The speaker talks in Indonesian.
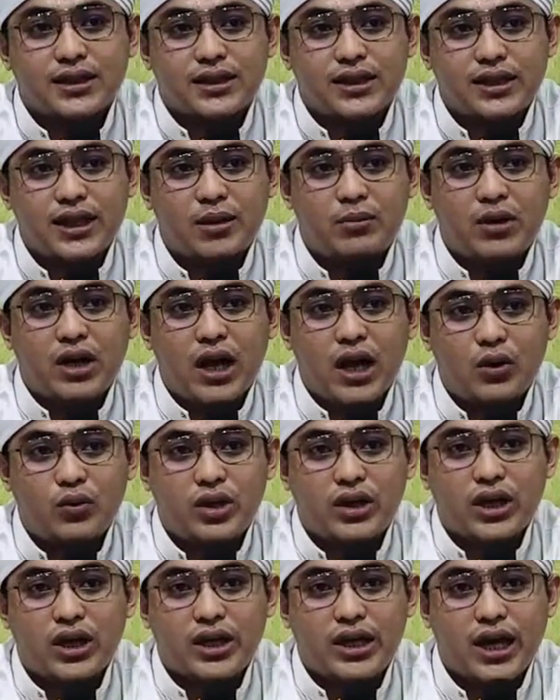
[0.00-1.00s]
dia
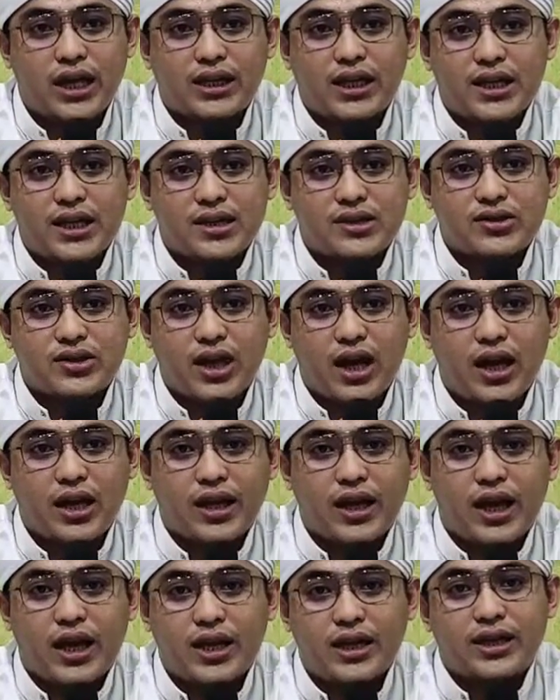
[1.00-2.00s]
melalui kegiatannya
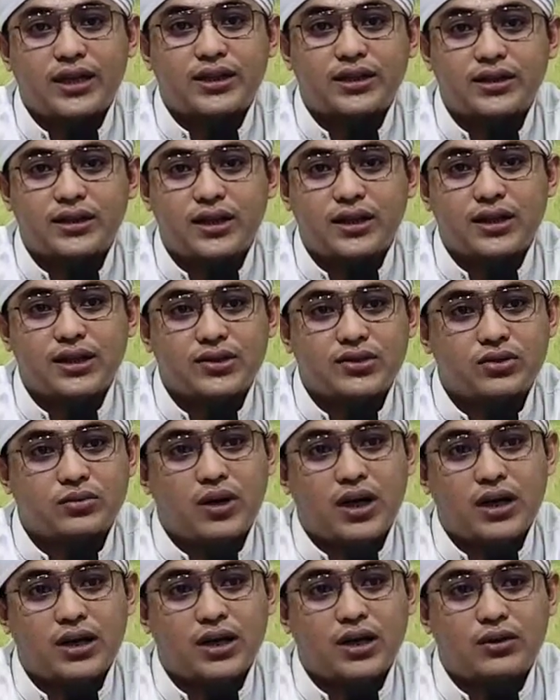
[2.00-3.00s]
sehari-hari, Allah
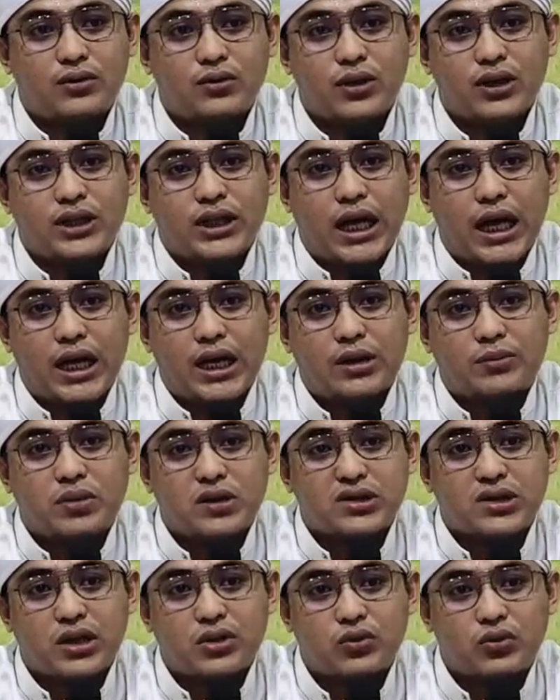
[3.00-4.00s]
Subhanahu wa taala
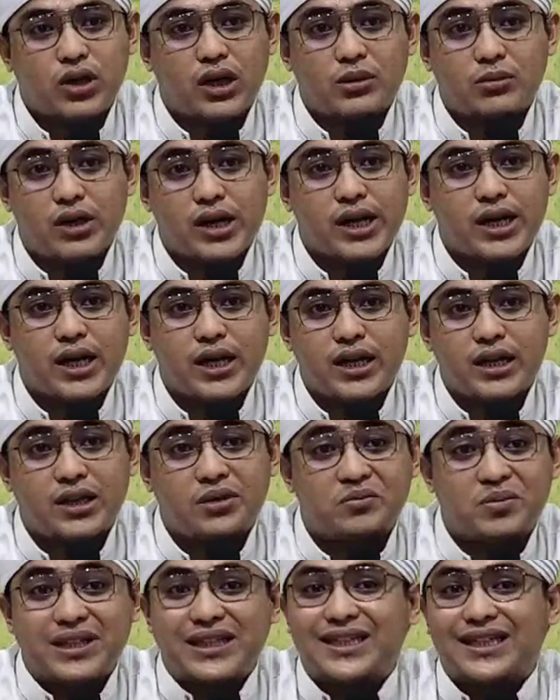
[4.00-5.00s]
persatukan mereka di
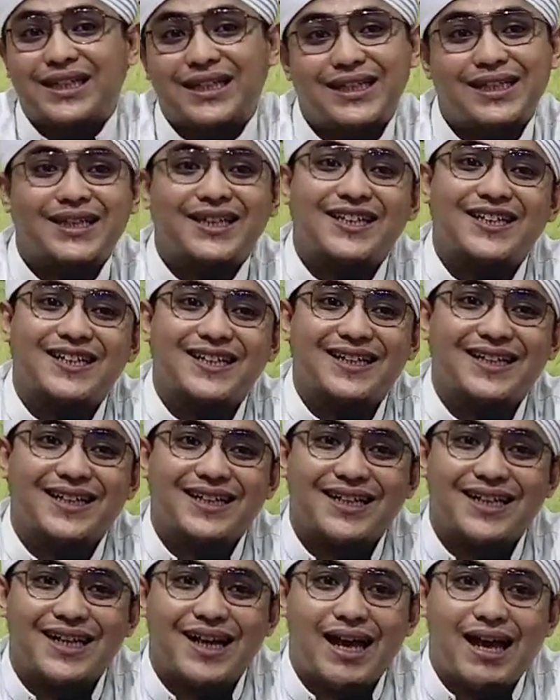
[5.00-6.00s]
tempat ini.
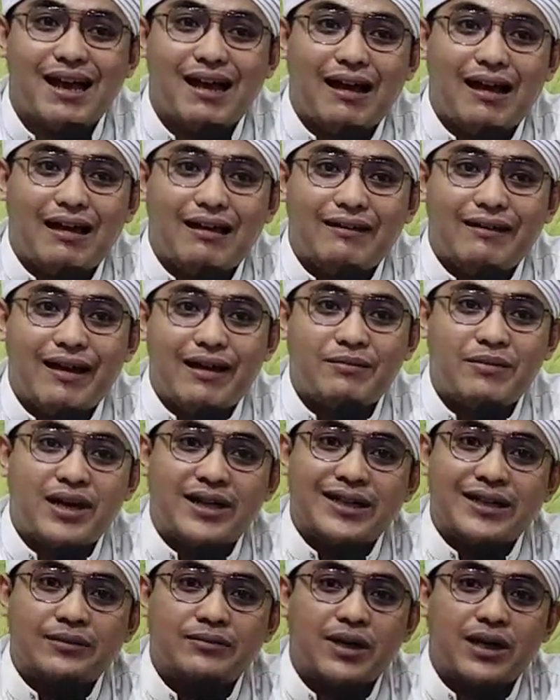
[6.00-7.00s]
Yang
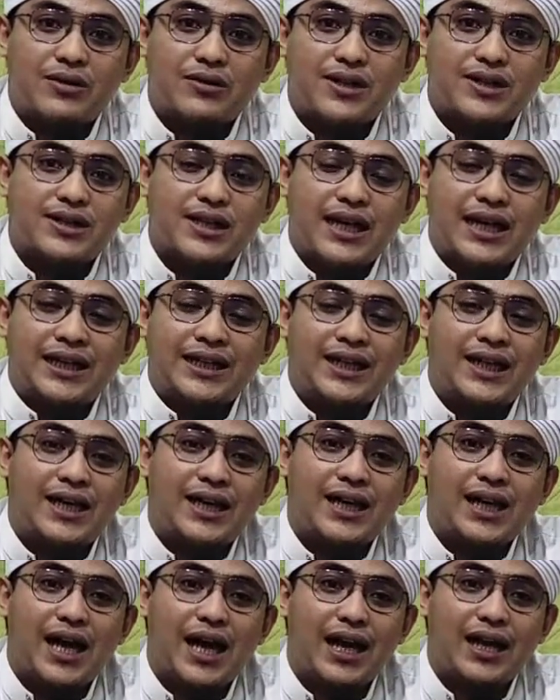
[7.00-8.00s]
mana
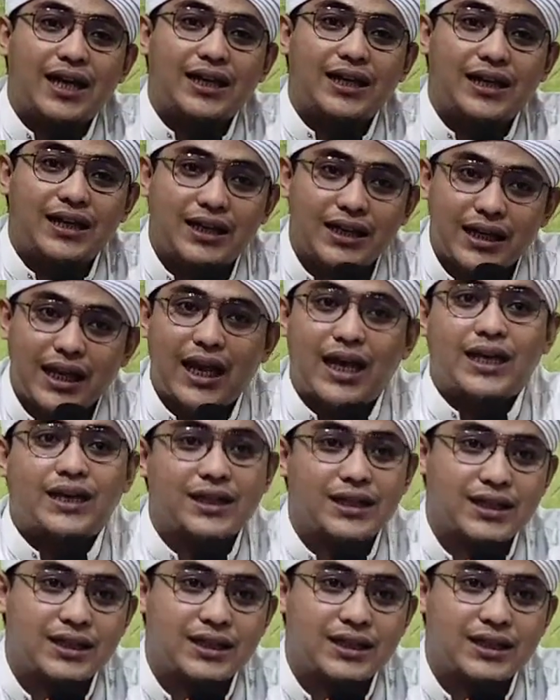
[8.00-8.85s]
bahwasanya hal inilah